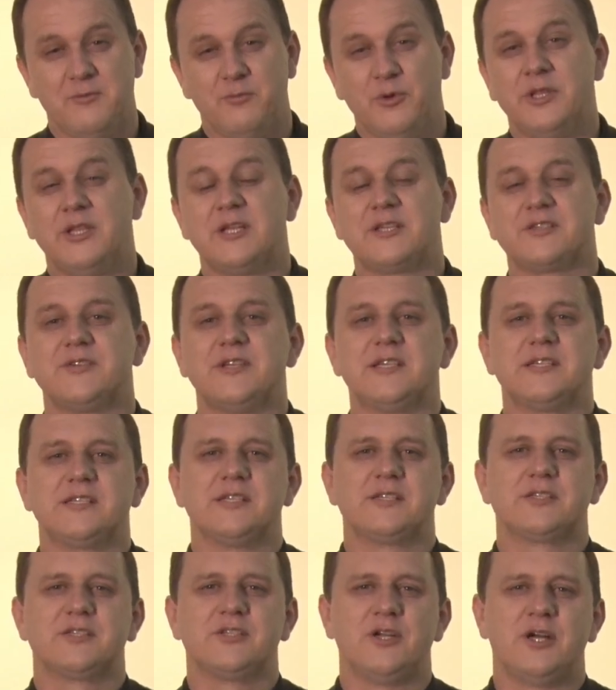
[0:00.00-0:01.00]
muitas
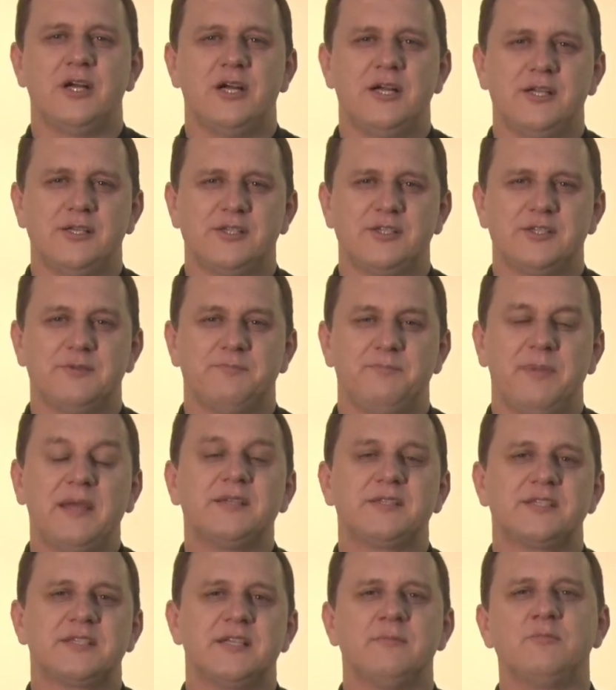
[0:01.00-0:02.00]
vezes nós
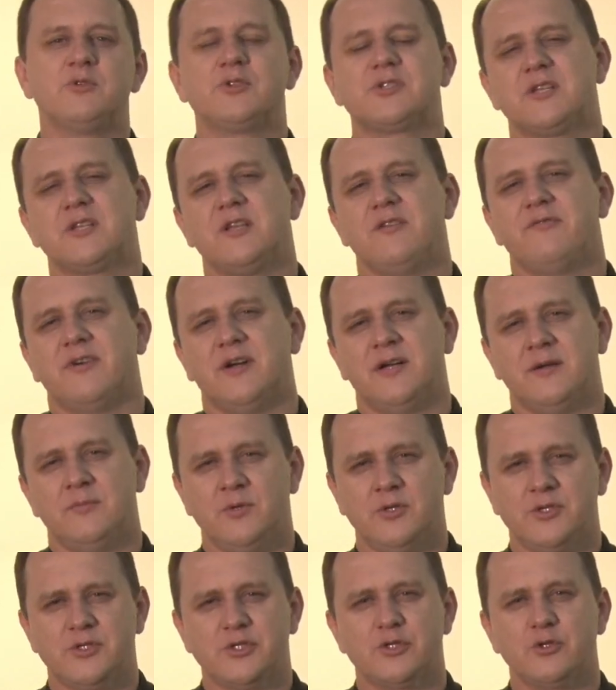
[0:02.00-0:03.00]
pensamos que
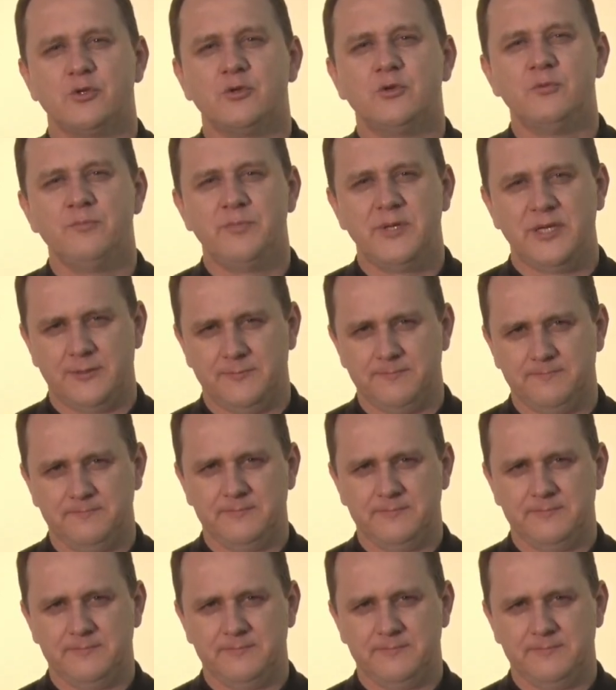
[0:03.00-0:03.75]
vamos sucumbir.